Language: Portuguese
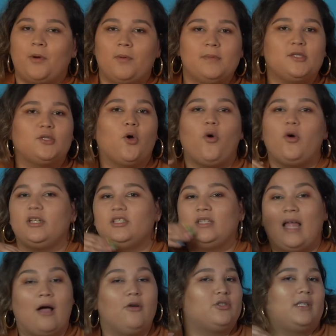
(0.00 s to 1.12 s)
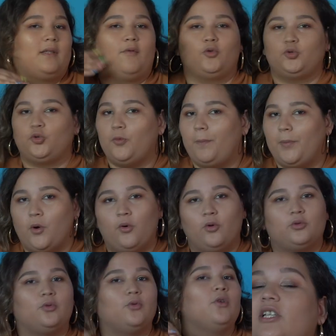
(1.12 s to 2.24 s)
promissor e tal, já tava com tudo pronto,